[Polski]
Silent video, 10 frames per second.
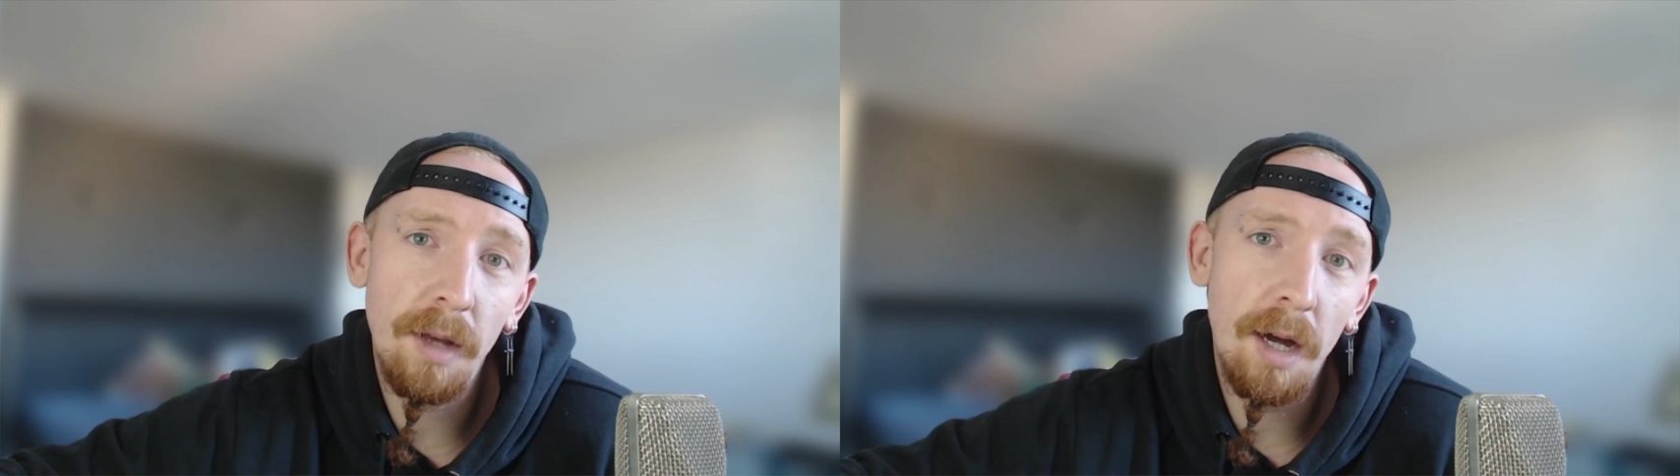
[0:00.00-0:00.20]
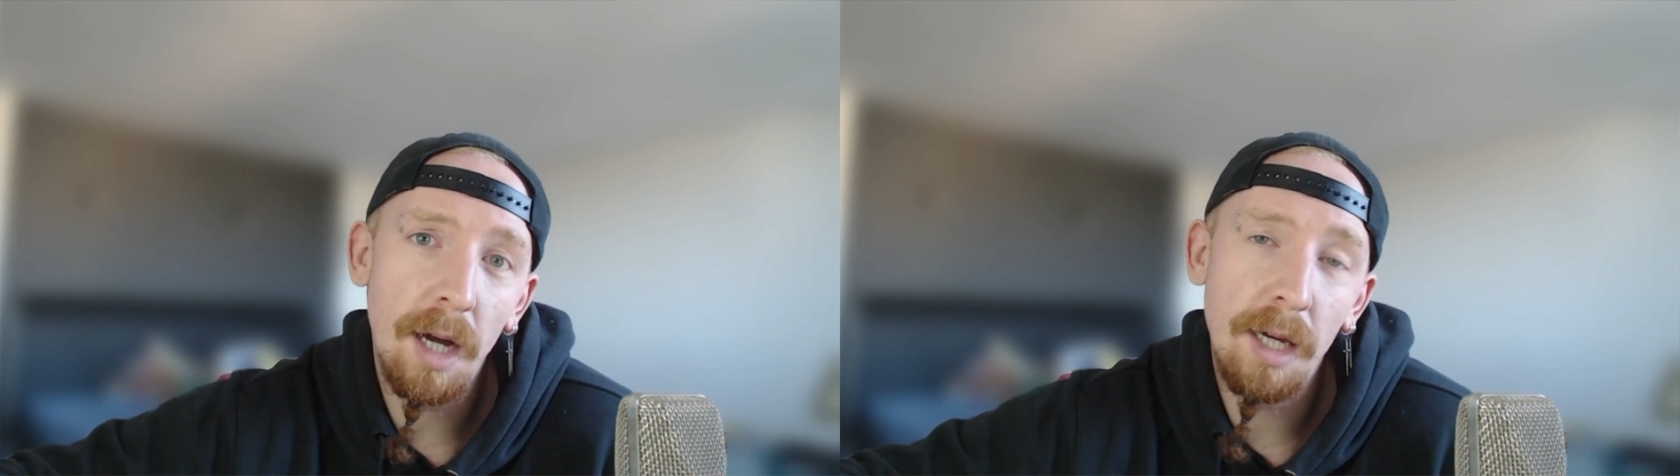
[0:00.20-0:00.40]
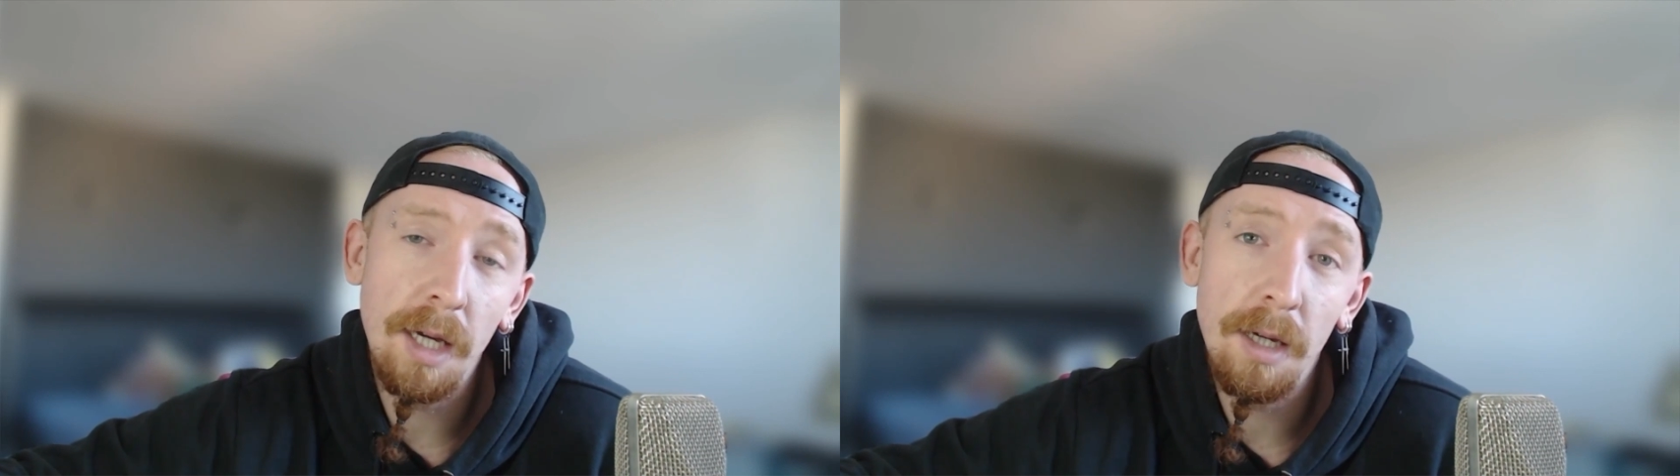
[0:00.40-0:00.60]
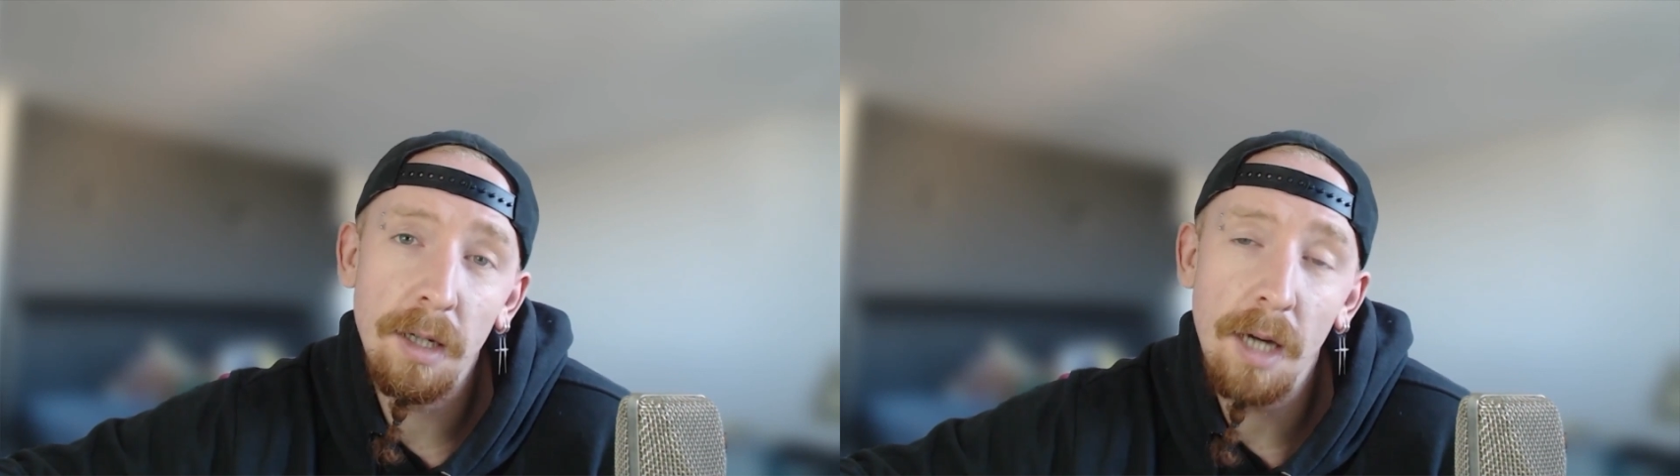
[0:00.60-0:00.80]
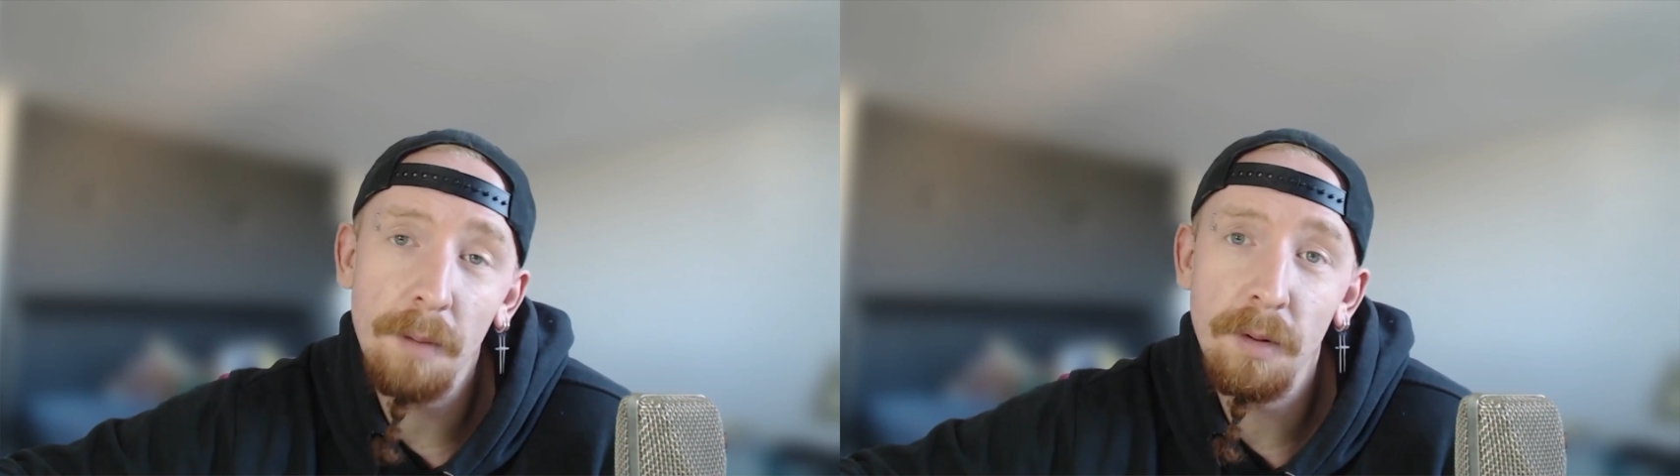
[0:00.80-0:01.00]
na
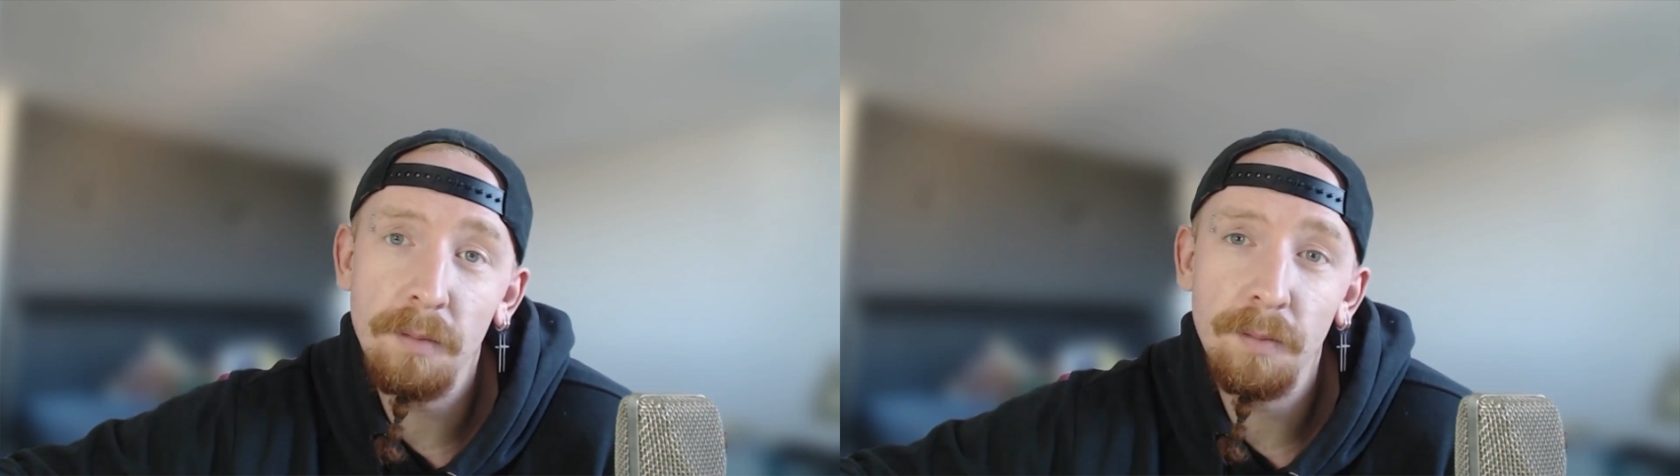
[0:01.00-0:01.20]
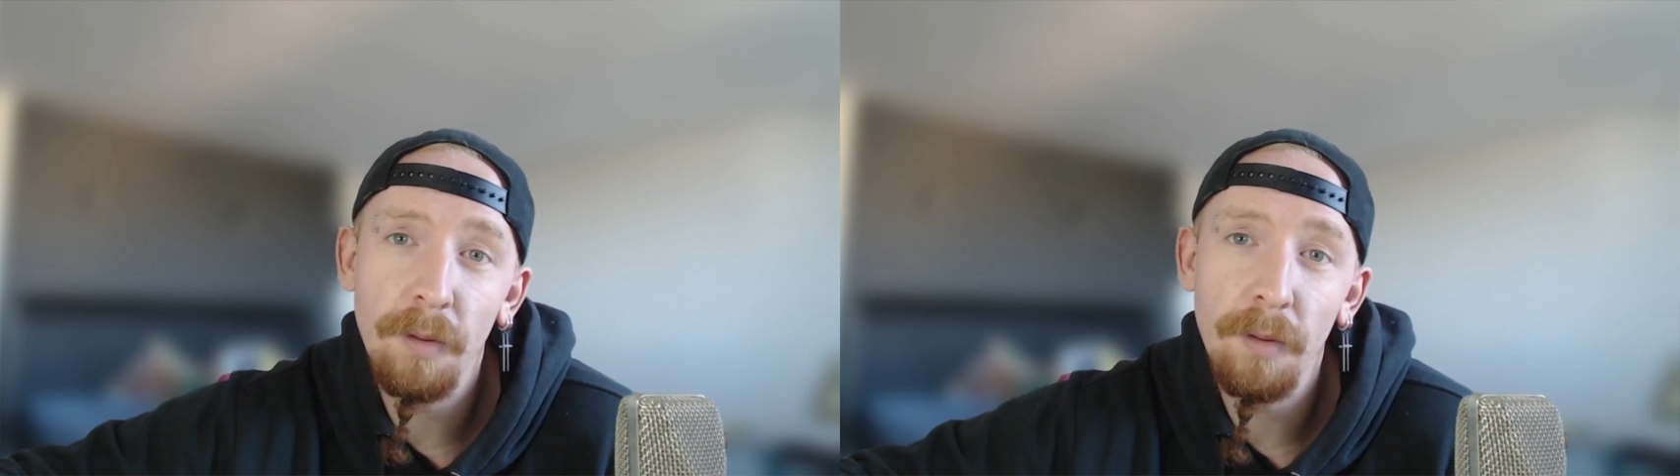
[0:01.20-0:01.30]
jaki ja bym